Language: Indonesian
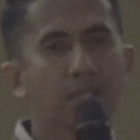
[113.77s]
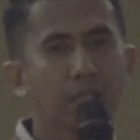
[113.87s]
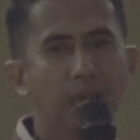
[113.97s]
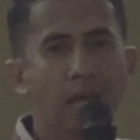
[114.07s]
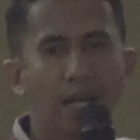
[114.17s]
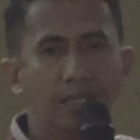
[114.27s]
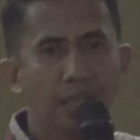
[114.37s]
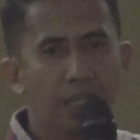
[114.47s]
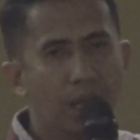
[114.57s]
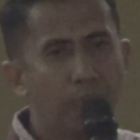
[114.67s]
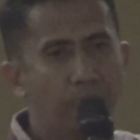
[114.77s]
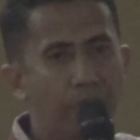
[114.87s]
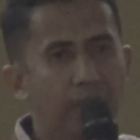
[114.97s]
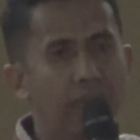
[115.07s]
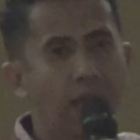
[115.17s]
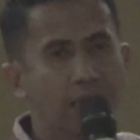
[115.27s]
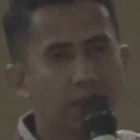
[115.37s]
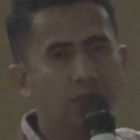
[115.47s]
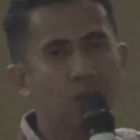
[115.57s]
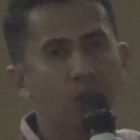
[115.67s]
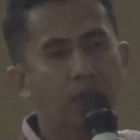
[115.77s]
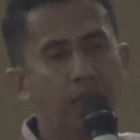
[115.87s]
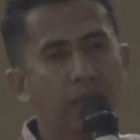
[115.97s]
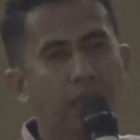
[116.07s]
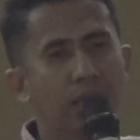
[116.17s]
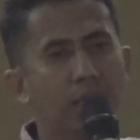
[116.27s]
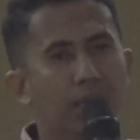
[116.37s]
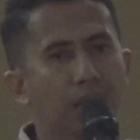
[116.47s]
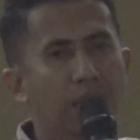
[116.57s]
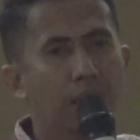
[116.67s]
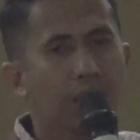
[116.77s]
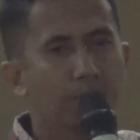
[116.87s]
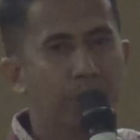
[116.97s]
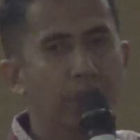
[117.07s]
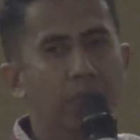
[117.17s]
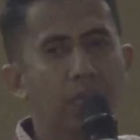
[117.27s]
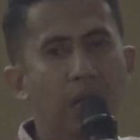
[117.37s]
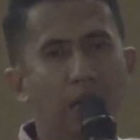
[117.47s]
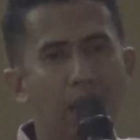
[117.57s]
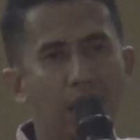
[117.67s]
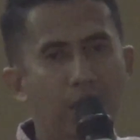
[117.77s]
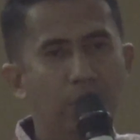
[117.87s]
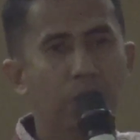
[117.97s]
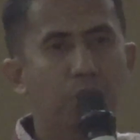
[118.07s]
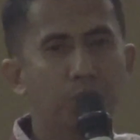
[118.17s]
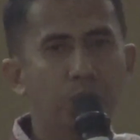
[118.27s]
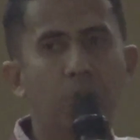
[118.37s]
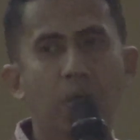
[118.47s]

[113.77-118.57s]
tidak hanya dapat diakses oleh penyelenggara begitu juga